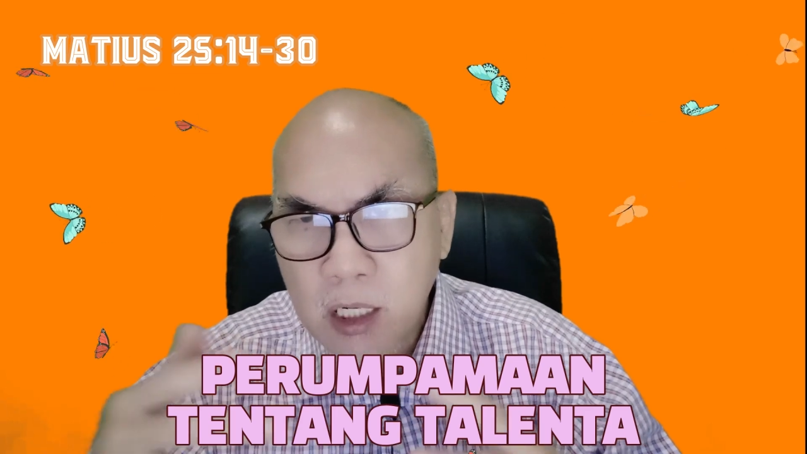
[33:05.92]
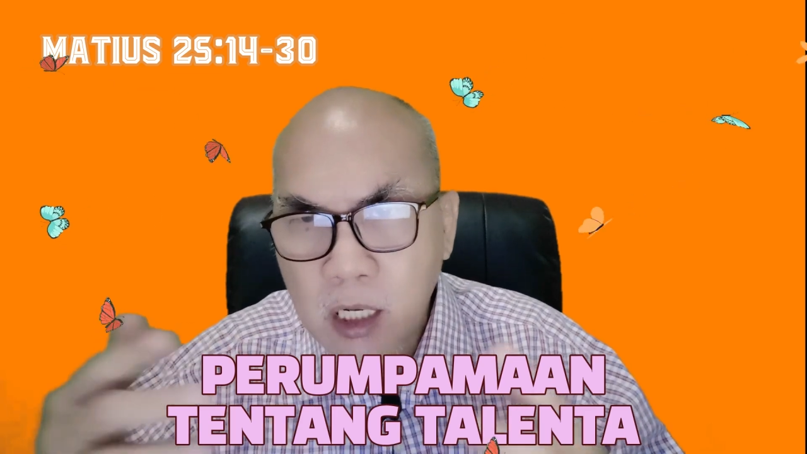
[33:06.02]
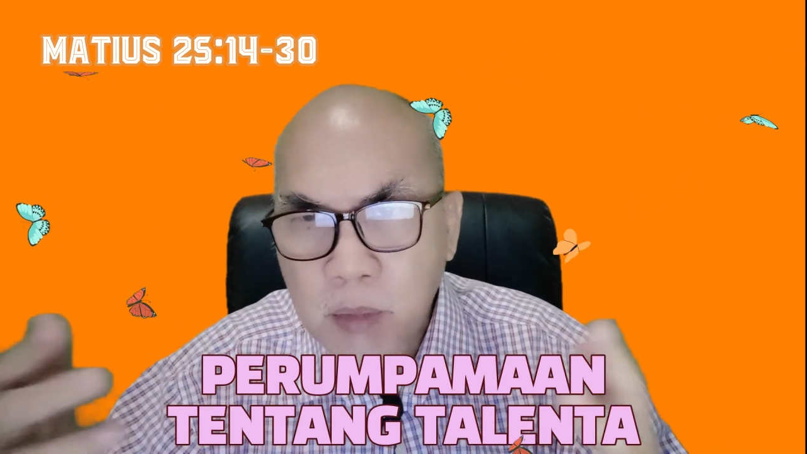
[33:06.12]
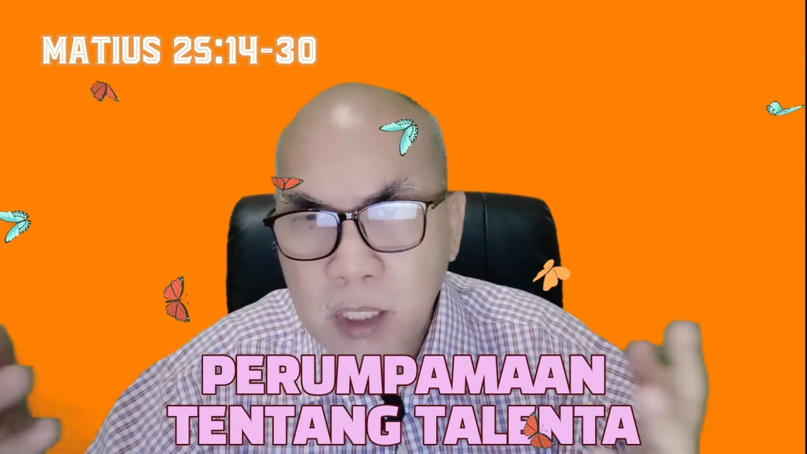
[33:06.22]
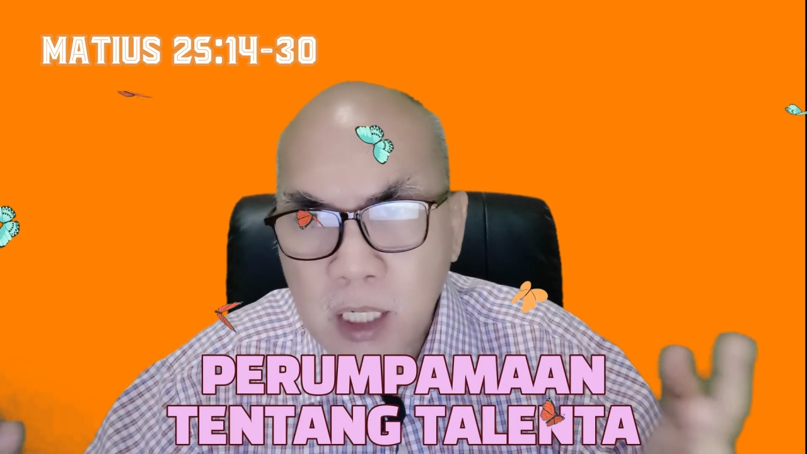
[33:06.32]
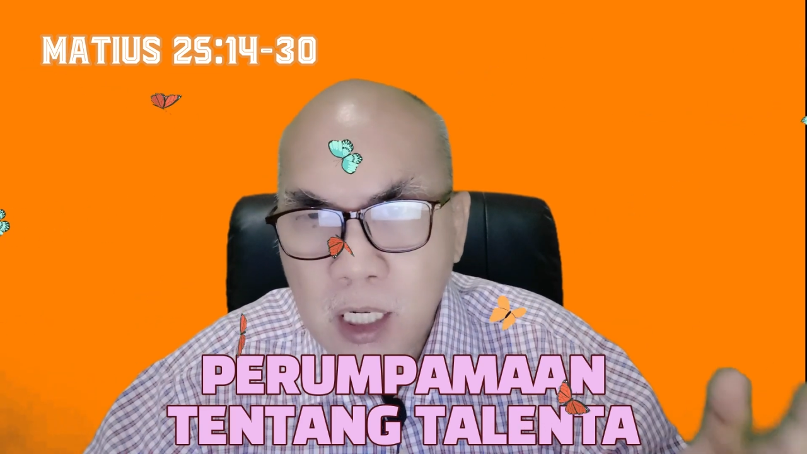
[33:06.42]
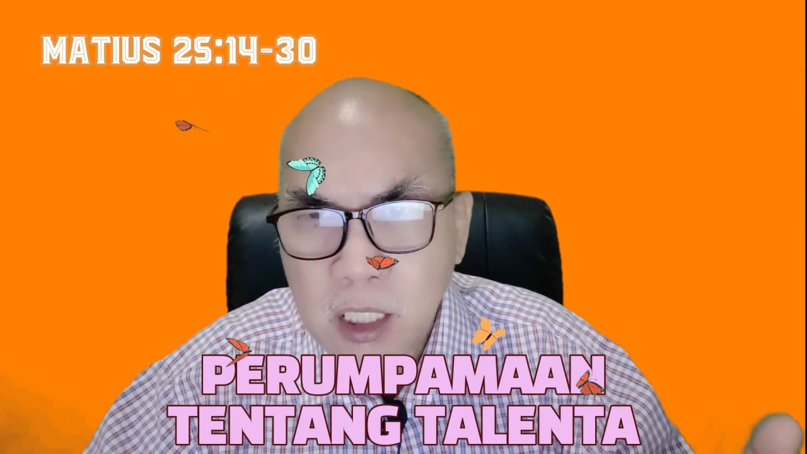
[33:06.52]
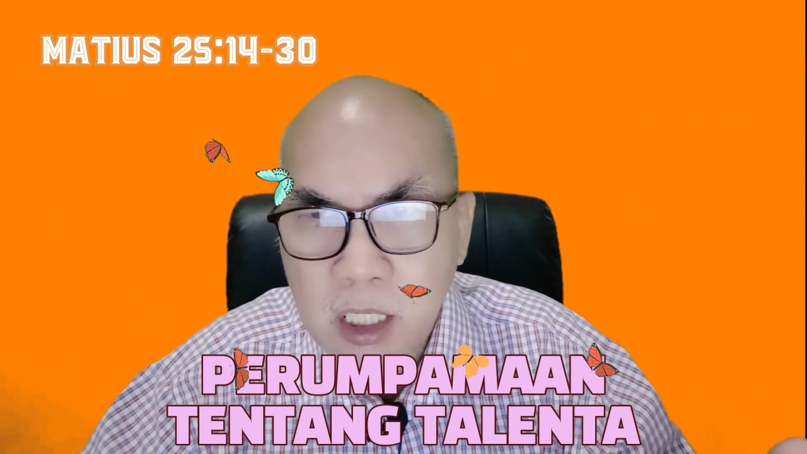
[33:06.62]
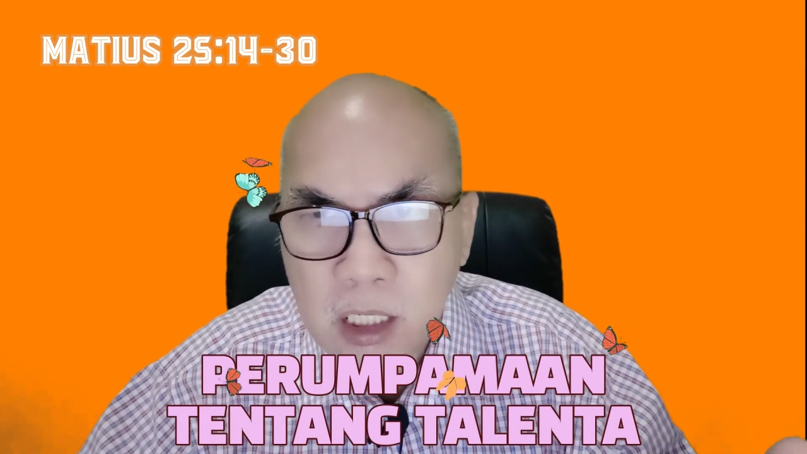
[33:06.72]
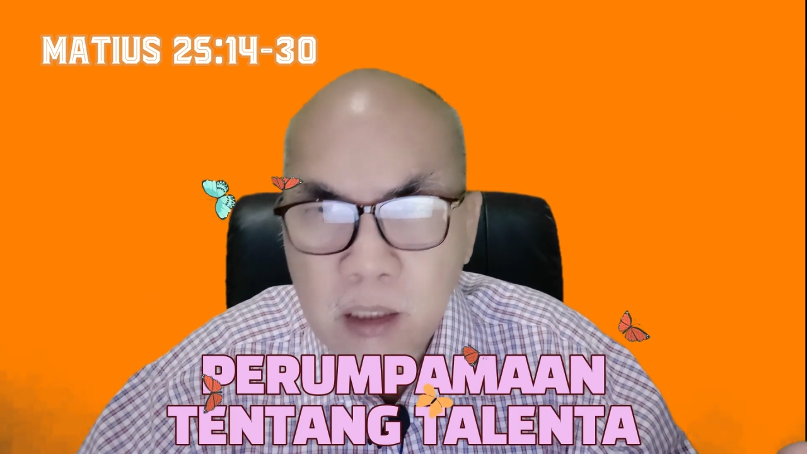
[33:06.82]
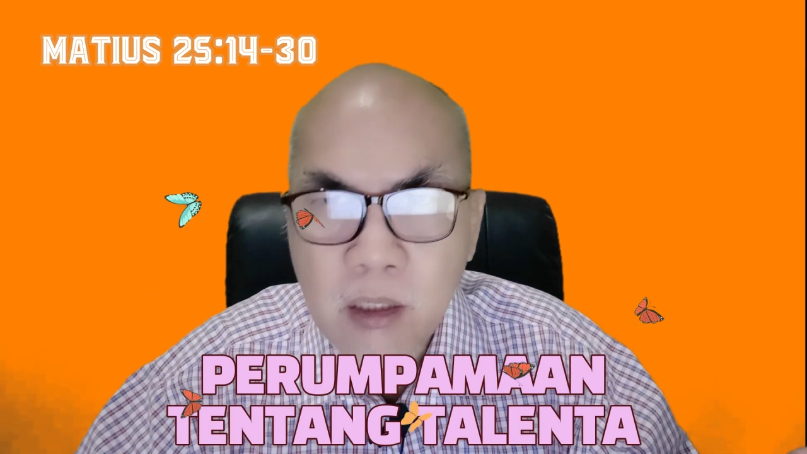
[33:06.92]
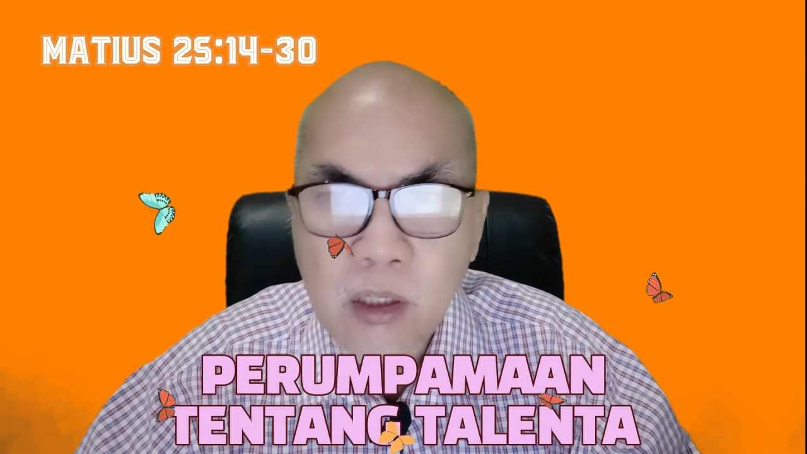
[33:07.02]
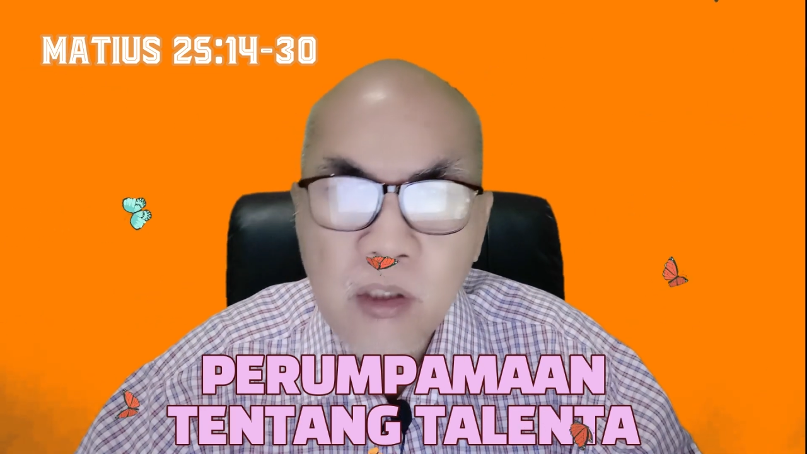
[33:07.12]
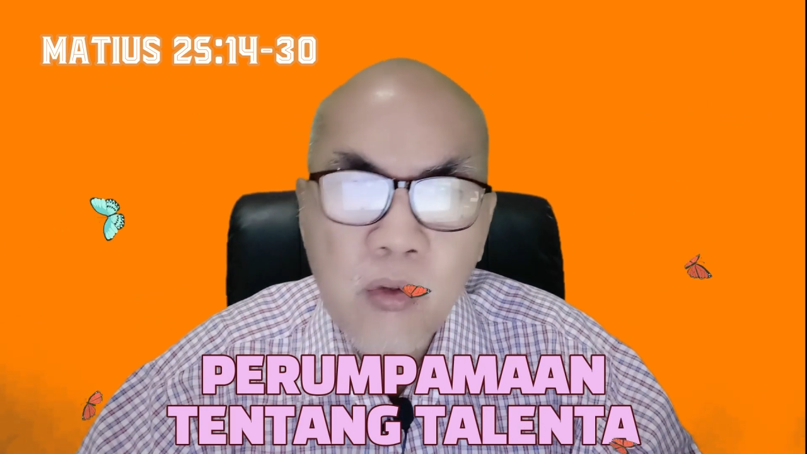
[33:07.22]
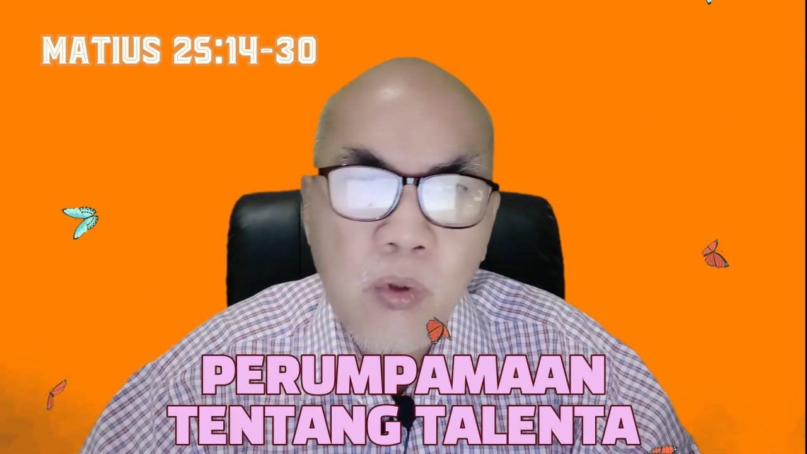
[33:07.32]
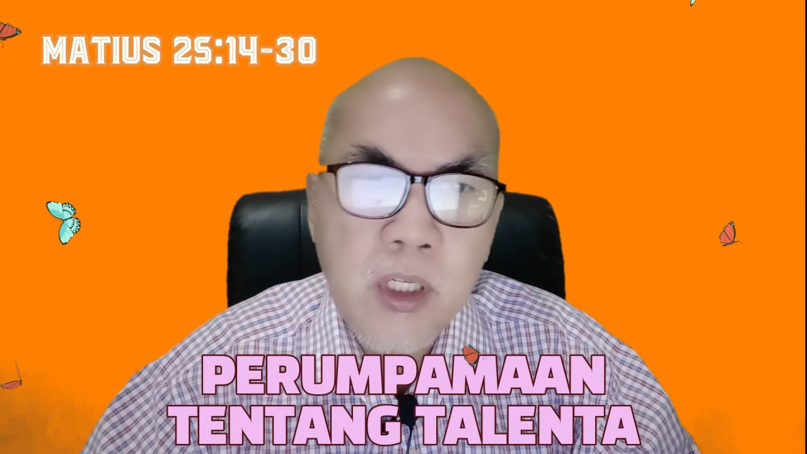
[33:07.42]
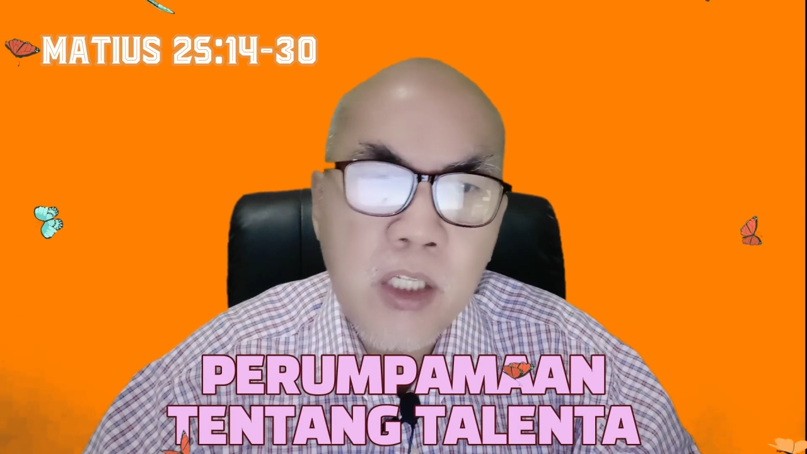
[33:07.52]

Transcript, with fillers: dari pandangan ini, Tuhan